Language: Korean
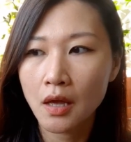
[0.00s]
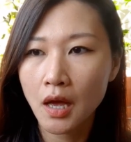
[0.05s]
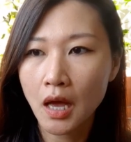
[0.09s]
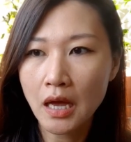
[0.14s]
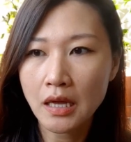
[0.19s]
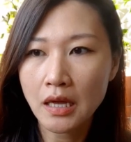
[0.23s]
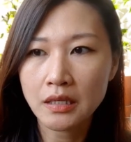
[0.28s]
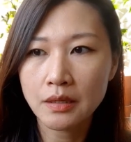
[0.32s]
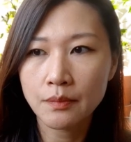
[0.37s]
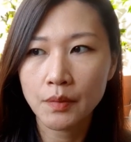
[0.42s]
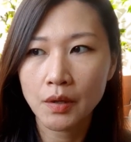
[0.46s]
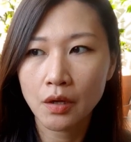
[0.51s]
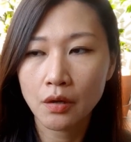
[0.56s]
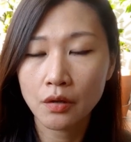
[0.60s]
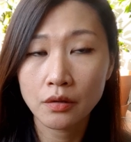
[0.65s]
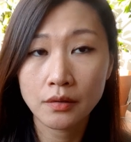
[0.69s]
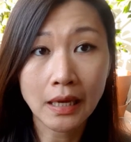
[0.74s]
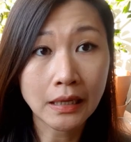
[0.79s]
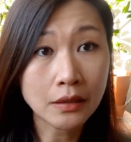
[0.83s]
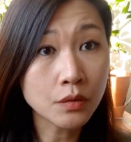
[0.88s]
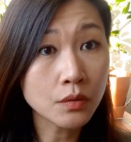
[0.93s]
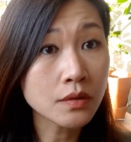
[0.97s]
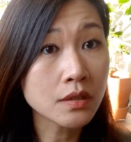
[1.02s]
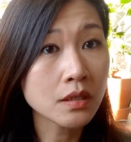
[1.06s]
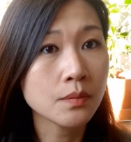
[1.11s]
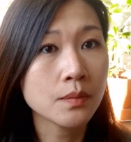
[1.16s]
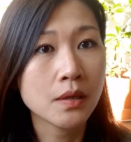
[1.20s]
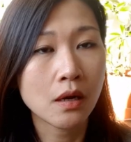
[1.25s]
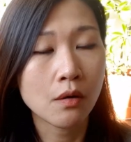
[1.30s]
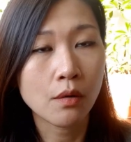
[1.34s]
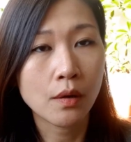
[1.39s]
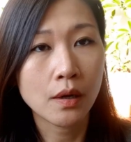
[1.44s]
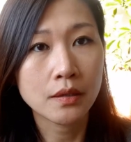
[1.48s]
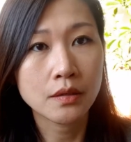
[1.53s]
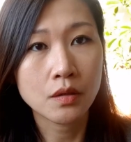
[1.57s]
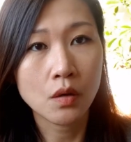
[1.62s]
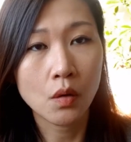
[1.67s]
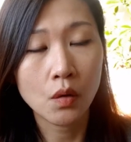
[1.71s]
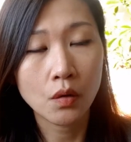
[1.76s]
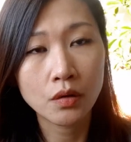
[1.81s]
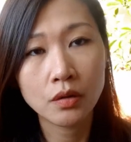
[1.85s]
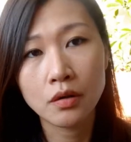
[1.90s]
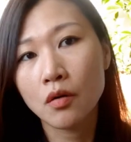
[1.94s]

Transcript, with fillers: 아니면 나초칩이라고 하죠.